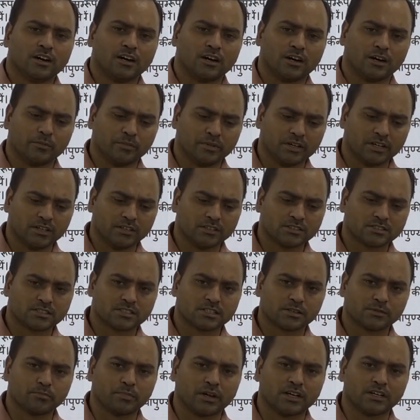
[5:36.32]
हमें
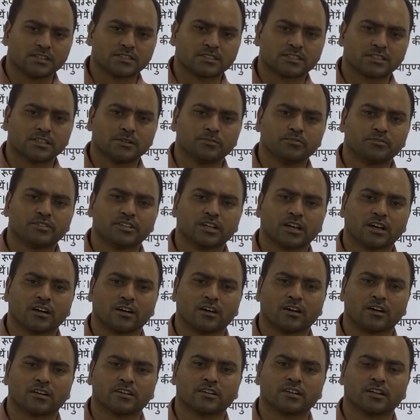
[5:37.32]
स्टेप बाय स्टेप
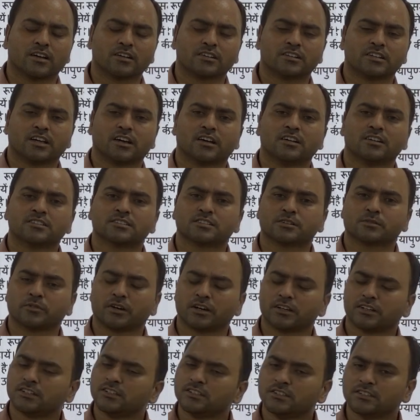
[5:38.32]
ध्यान ध्यान
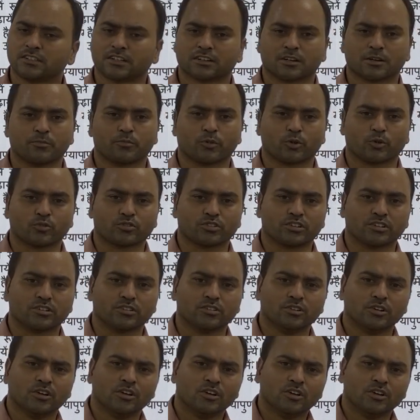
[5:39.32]
समाधि तक हम पहुँचते
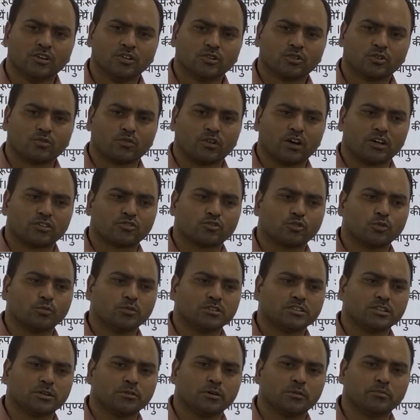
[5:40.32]
हैं तो वास्तव
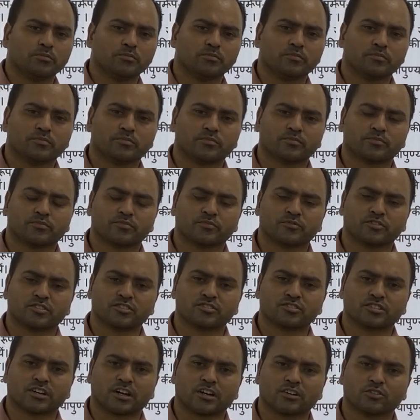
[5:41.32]
में जब हम
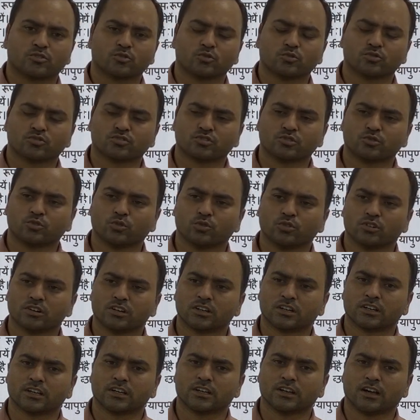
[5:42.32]
शिक्षार्थी उस योग
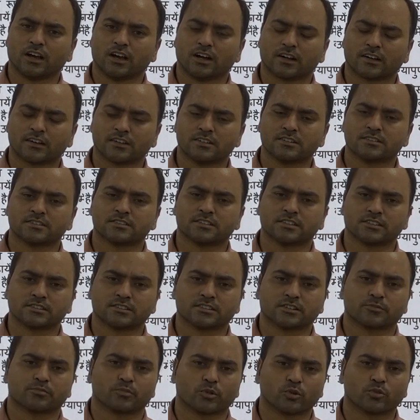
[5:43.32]
के आखिरी
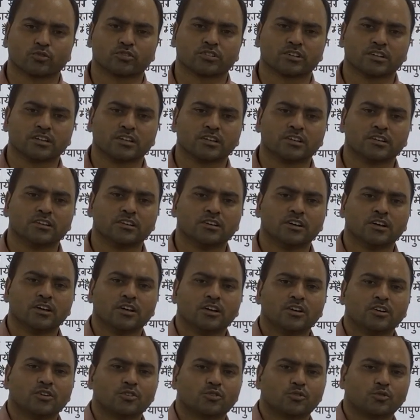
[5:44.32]
स्टेज तक पहुँचते हैं
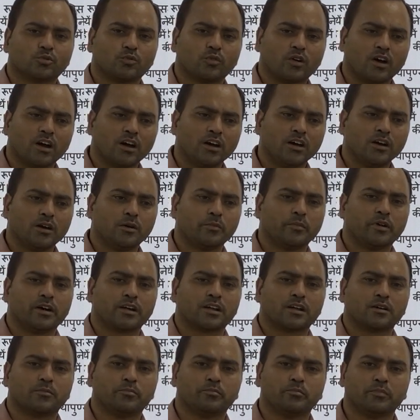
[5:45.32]
तो वहाँ
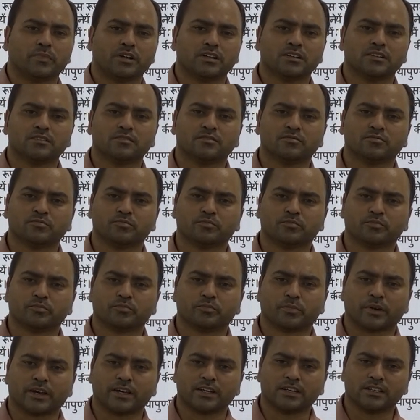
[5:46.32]
हमारा मन
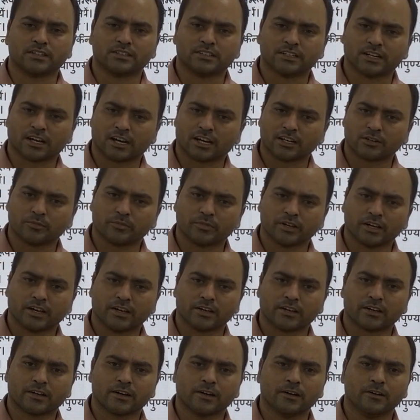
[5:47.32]
पहले ध्यान में
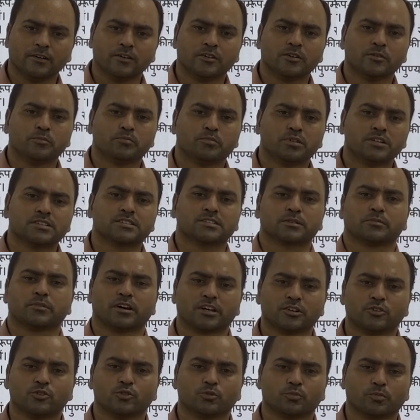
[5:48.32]
आएगा फिर
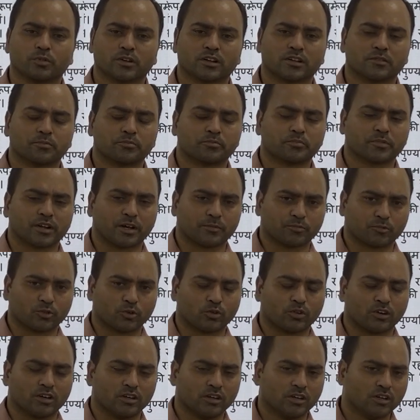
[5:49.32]
समाधि प्राप्त
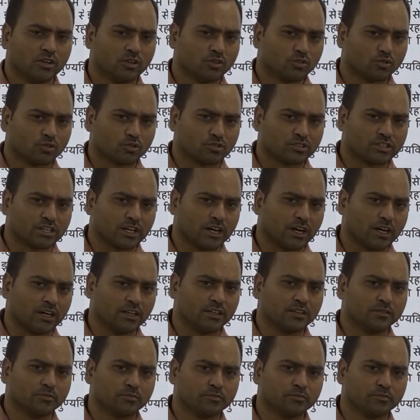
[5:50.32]
होगा तो ध्यान